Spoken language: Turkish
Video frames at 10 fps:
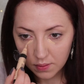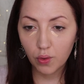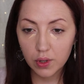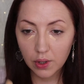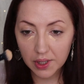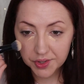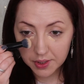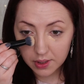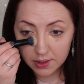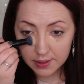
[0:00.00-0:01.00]
Böyle
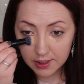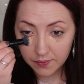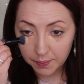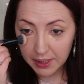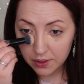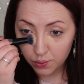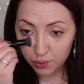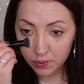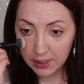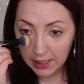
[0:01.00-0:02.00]
aşırı sıvı bir
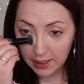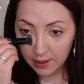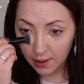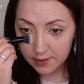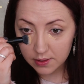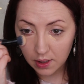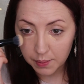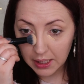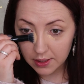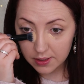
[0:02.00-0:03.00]
ürün değil.
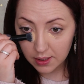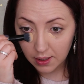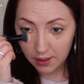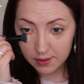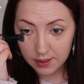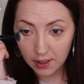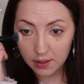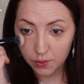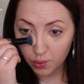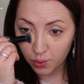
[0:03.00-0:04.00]
Hatta birazcık
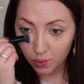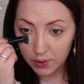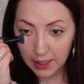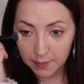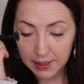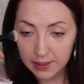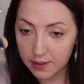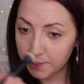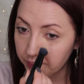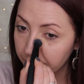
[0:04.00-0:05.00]
katıya da dönüyor
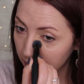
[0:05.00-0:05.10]
diyebilirim.